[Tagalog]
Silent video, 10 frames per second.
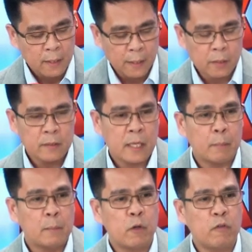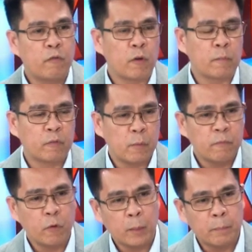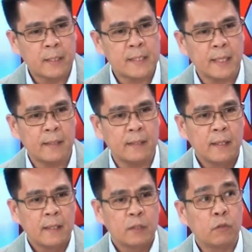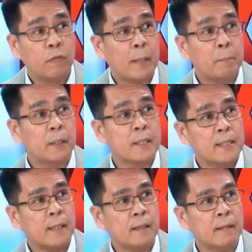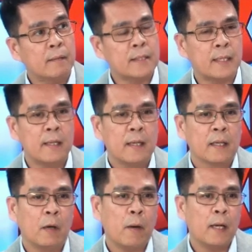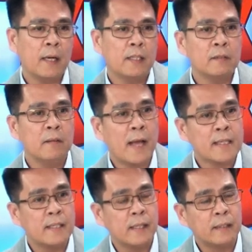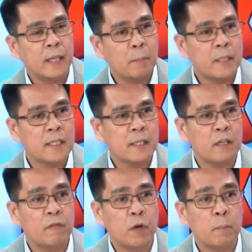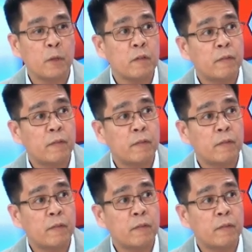Ngayon, sabi mo, for, from 4% to 5%. No? Kasi gawa nga nung last year, dapat yan ay 4.5%.